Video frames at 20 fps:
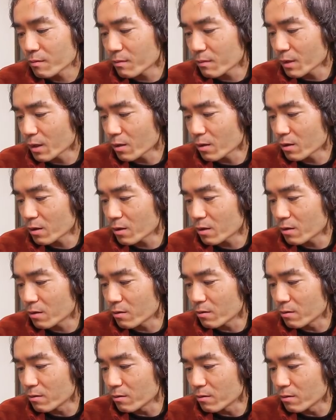うんな
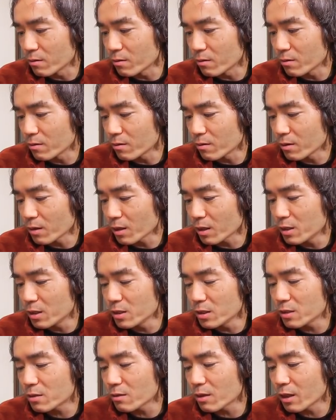うん、なんか
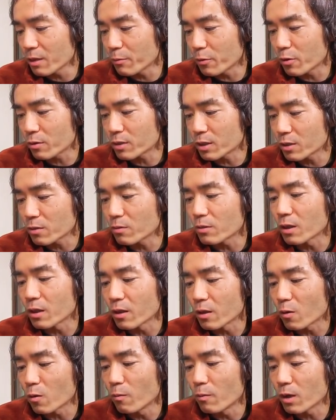品質はでも良さそうだ
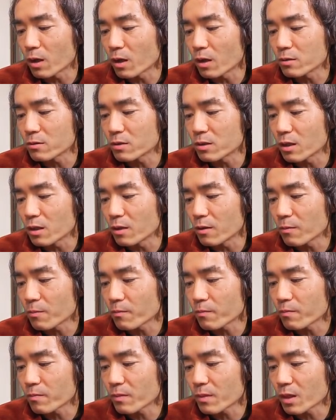ね細かくて
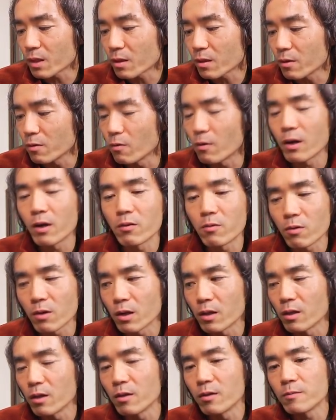色合いと
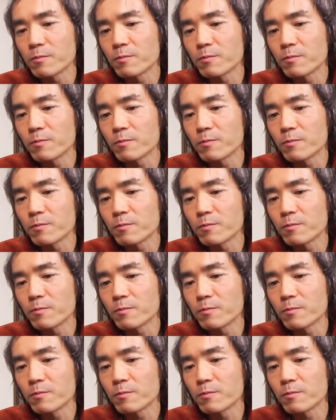かね